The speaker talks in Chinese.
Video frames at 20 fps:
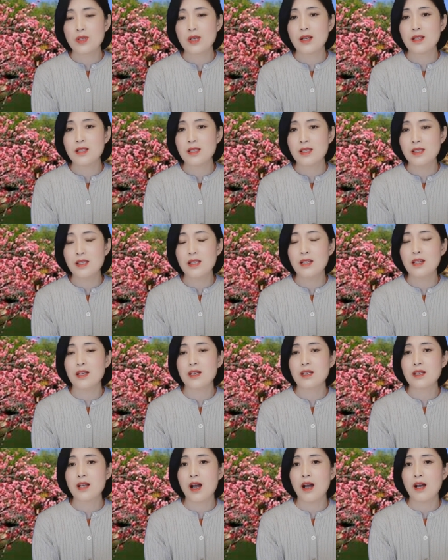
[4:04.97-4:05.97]
成心理
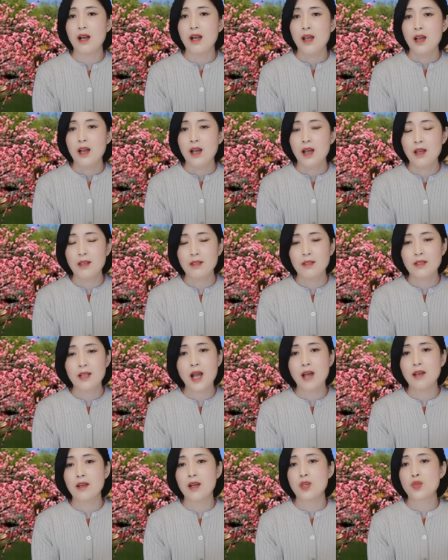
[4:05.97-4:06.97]
上很
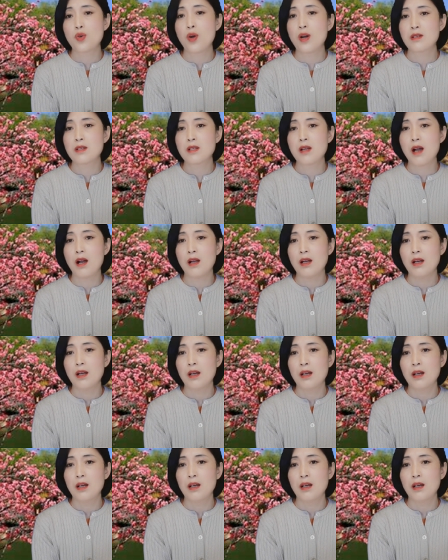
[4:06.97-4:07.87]
大的创伤。